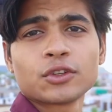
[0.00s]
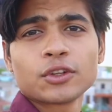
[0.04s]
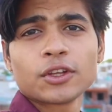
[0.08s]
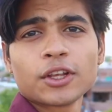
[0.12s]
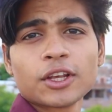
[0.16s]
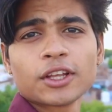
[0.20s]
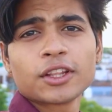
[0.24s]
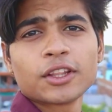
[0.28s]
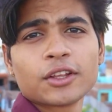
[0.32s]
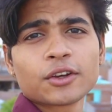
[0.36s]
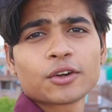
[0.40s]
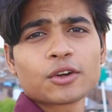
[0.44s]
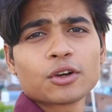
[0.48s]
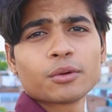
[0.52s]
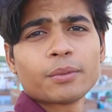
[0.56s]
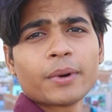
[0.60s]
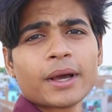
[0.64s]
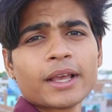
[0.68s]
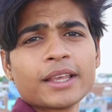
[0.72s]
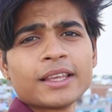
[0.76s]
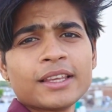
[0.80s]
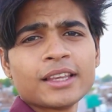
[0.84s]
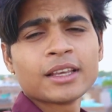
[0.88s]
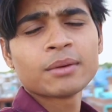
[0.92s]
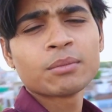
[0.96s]
सो ये देखो
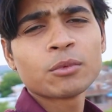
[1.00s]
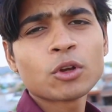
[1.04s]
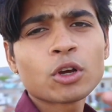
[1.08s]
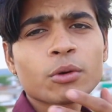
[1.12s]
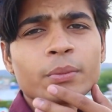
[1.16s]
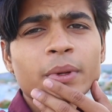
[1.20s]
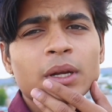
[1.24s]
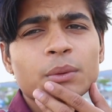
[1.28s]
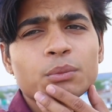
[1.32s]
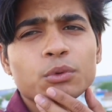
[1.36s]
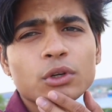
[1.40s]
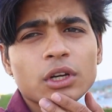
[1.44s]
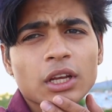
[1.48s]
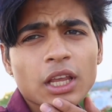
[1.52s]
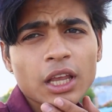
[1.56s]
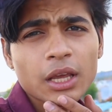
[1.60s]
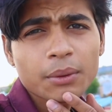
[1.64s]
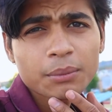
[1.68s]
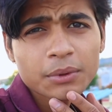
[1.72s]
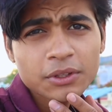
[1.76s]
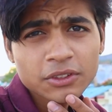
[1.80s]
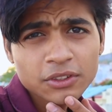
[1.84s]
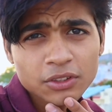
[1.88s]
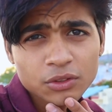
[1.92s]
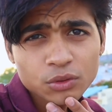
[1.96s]
भाई ये ब्लॉग मैंने पूरा
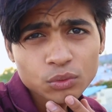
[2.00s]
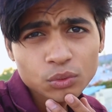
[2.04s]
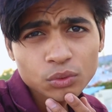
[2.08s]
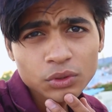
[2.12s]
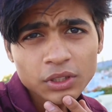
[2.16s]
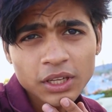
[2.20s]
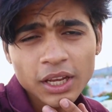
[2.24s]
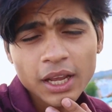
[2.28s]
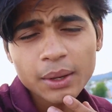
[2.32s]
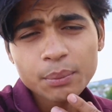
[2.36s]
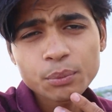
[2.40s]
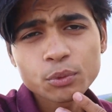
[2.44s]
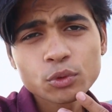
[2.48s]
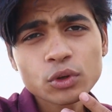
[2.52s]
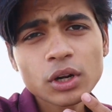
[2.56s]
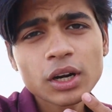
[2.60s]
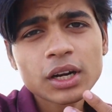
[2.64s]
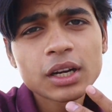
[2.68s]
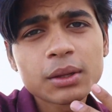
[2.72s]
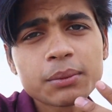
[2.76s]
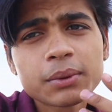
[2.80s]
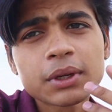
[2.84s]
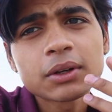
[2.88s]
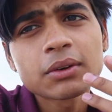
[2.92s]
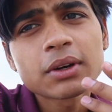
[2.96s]
कैमरे से शूट किया है पूरा
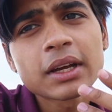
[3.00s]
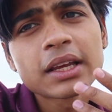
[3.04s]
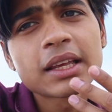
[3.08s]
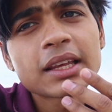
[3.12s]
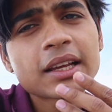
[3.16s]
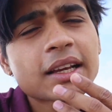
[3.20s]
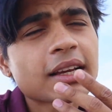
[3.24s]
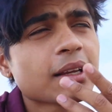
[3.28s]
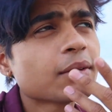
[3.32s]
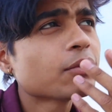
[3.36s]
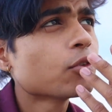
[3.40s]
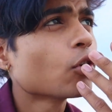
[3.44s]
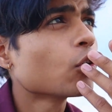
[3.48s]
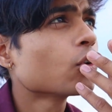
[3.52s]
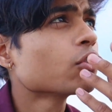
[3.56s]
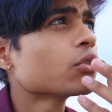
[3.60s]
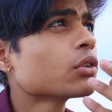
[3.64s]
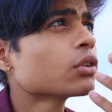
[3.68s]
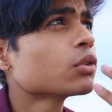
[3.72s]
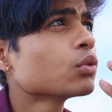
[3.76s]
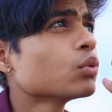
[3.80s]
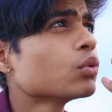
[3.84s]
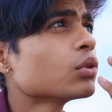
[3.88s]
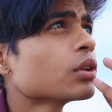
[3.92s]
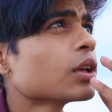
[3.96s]
नहीं मतलब कहीं कहीं फ़ोन
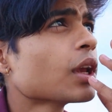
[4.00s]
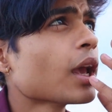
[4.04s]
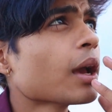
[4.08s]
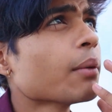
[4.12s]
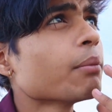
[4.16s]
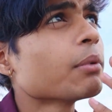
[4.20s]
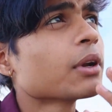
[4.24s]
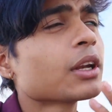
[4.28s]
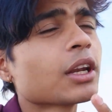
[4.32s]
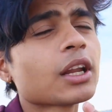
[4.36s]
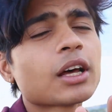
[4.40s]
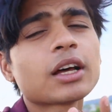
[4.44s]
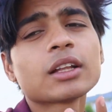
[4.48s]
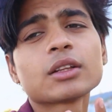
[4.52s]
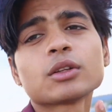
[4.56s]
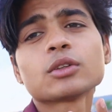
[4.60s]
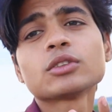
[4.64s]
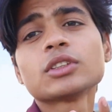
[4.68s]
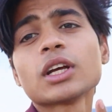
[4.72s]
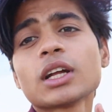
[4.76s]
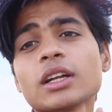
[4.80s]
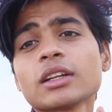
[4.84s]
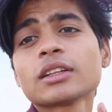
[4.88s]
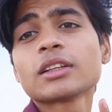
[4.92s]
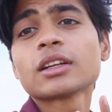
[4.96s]
से शूट किया है बनना
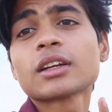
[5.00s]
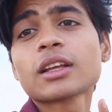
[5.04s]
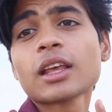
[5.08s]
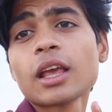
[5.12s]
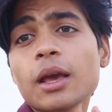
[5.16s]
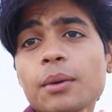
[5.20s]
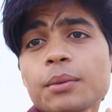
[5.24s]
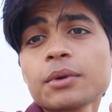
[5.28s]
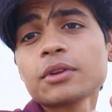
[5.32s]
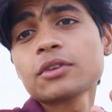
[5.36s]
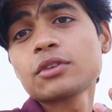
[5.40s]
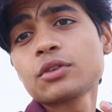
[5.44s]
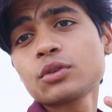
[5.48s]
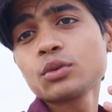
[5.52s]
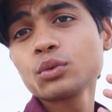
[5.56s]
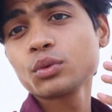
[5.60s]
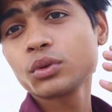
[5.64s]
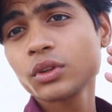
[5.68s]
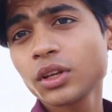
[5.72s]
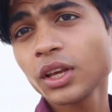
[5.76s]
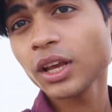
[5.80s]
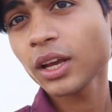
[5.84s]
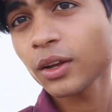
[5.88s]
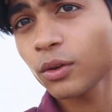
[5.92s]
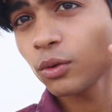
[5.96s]
तो ज़्यादातर कैमरे से
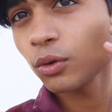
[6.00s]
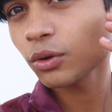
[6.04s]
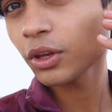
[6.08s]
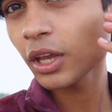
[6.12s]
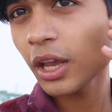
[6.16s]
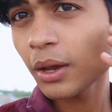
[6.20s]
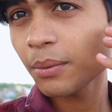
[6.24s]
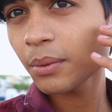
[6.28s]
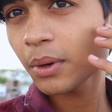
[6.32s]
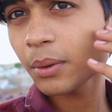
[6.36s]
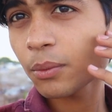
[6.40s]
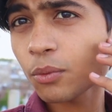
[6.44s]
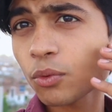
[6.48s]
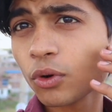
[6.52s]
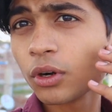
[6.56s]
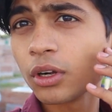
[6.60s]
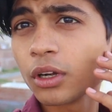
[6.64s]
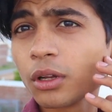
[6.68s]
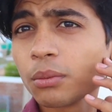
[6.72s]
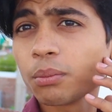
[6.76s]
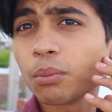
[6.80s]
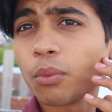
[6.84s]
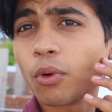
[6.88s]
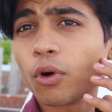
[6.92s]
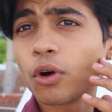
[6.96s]
शूट किया क्योंकि कैमरे में
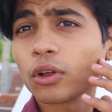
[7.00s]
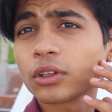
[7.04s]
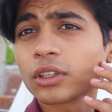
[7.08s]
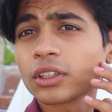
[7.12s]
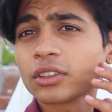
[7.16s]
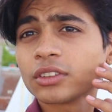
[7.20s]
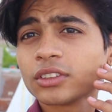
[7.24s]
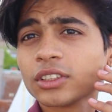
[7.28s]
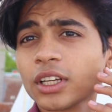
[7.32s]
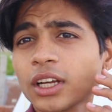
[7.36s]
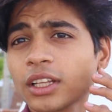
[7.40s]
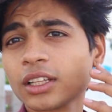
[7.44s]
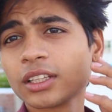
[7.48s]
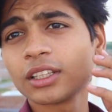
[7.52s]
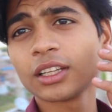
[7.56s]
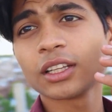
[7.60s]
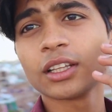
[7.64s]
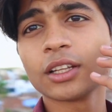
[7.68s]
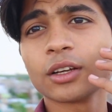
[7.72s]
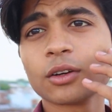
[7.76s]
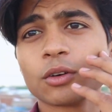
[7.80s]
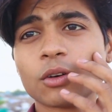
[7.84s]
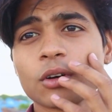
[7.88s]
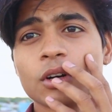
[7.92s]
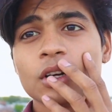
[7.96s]
क्वालिटी बहुत अच्छी आती है
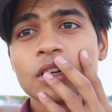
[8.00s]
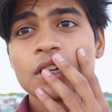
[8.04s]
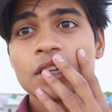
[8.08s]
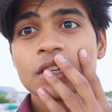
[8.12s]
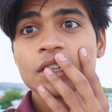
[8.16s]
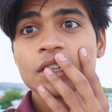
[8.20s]
देखो